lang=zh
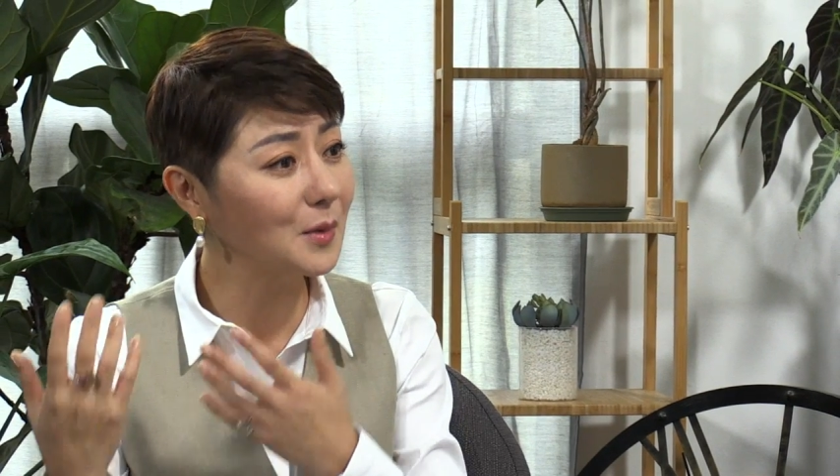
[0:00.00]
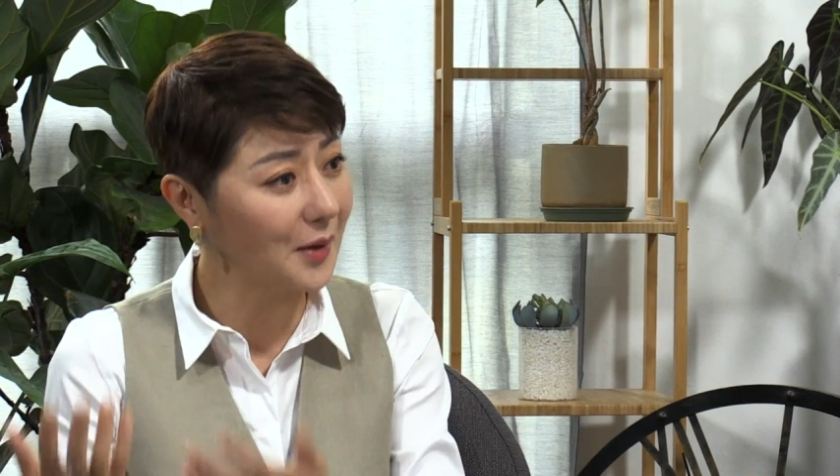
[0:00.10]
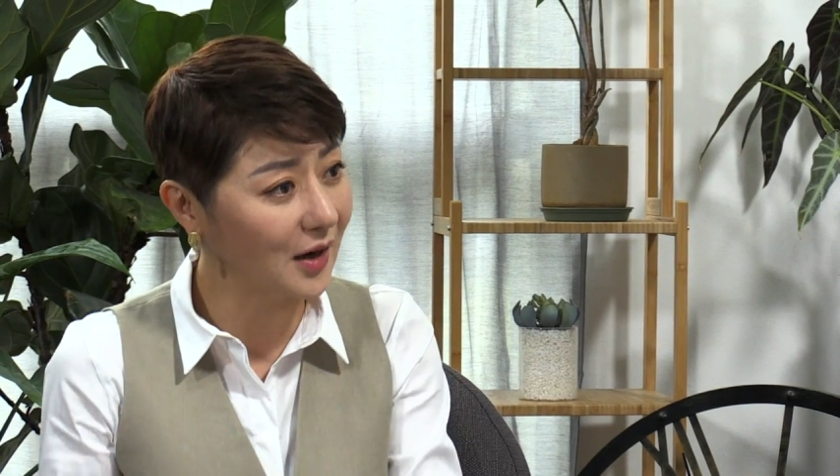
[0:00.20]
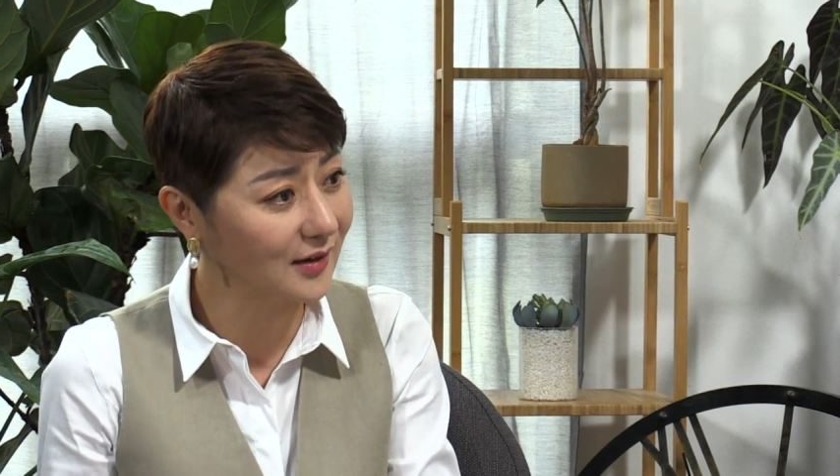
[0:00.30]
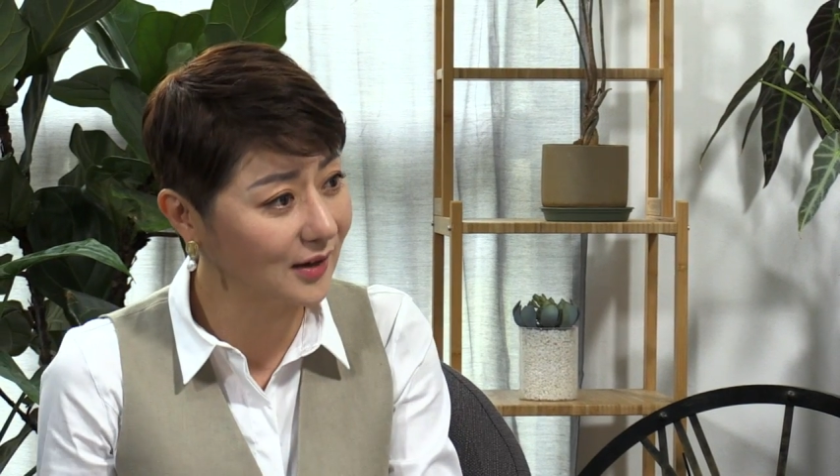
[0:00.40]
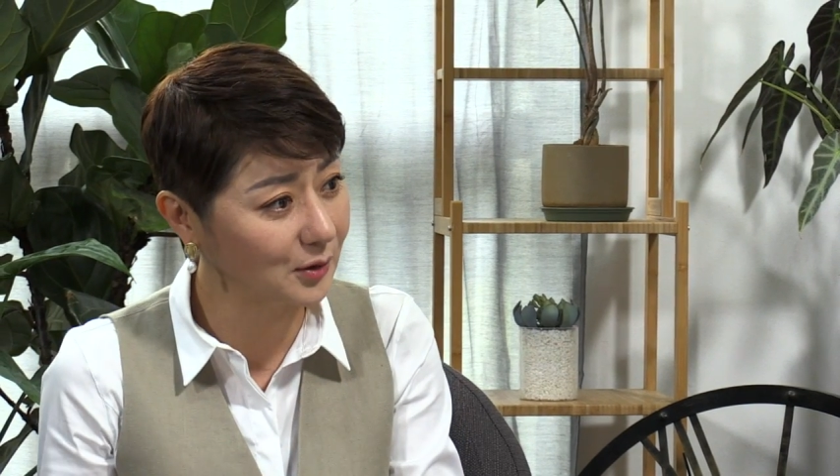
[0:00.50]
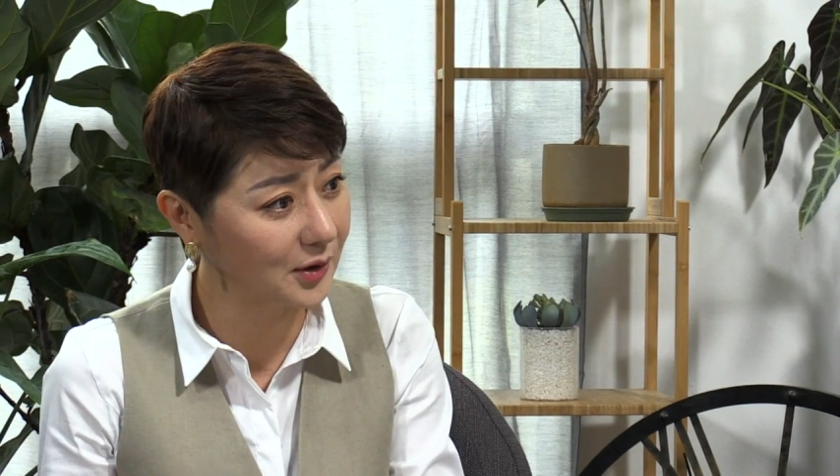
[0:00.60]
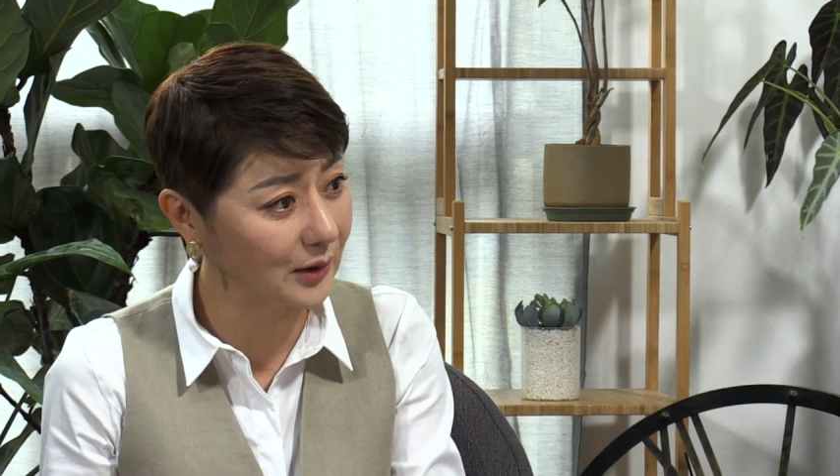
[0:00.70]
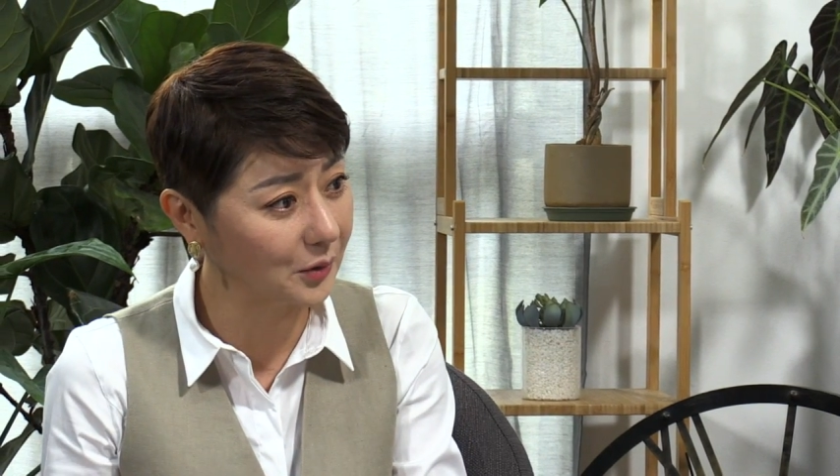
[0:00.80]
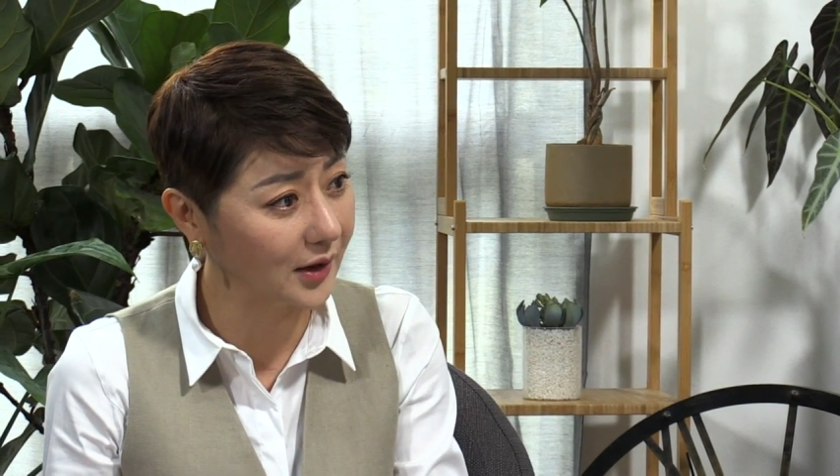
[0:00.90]
么漂亮的
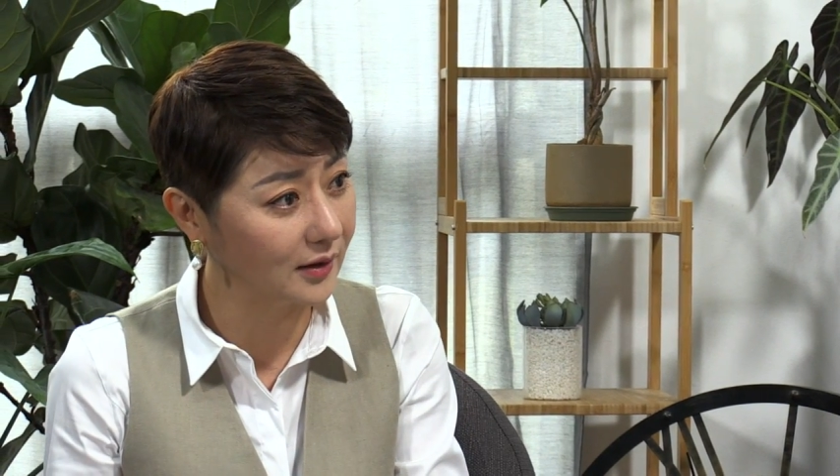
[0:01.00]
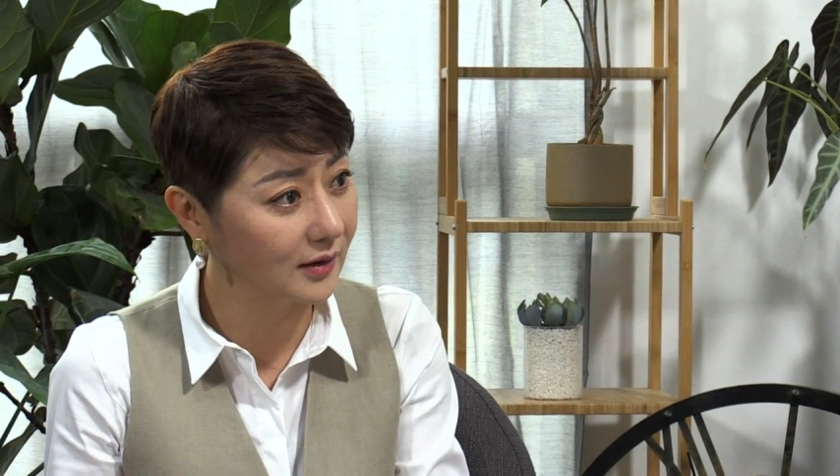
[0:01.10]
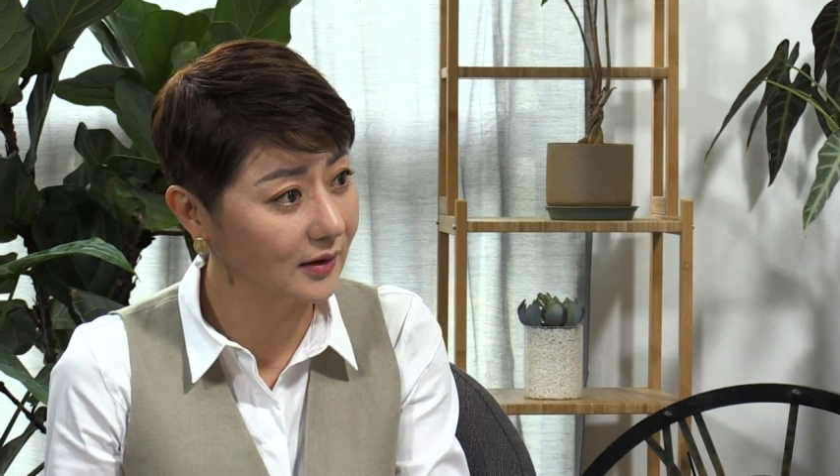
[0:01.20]
女演员，